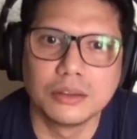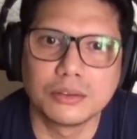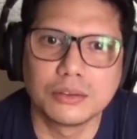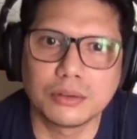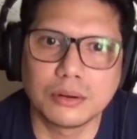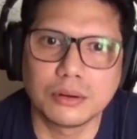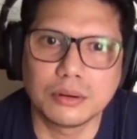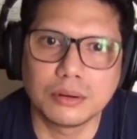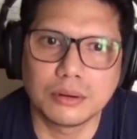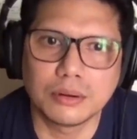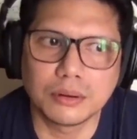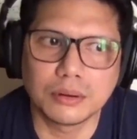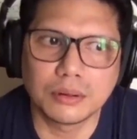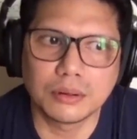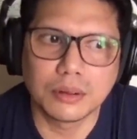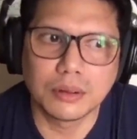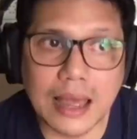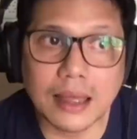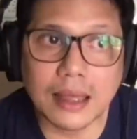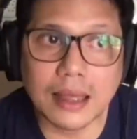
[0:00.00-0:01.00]
So,
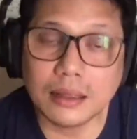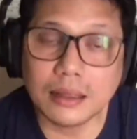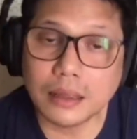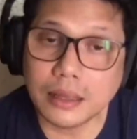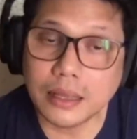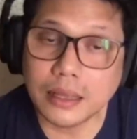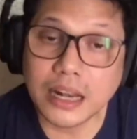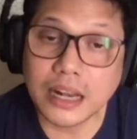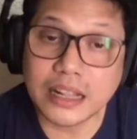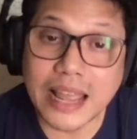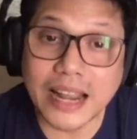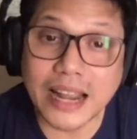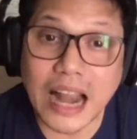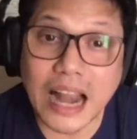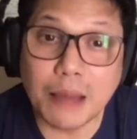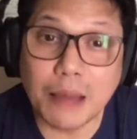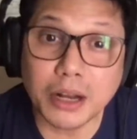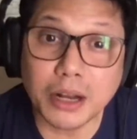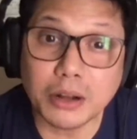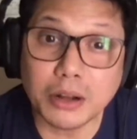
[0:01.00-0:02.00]
yeah,
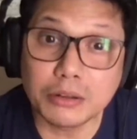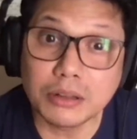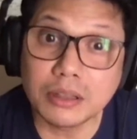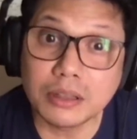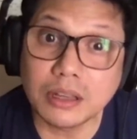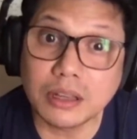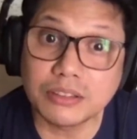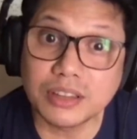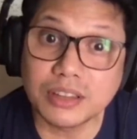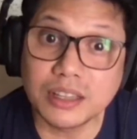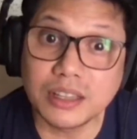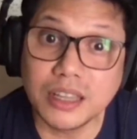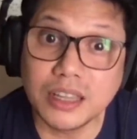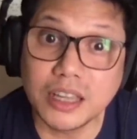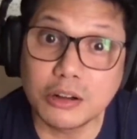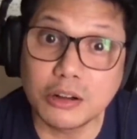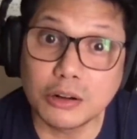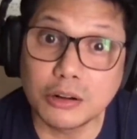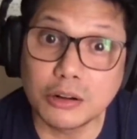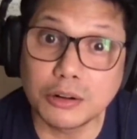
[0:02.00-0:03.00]
nahirapan ako nun kasi
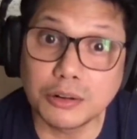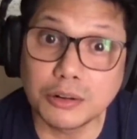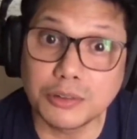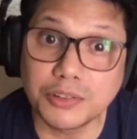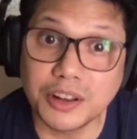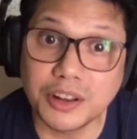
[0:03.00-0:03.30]
hindi ko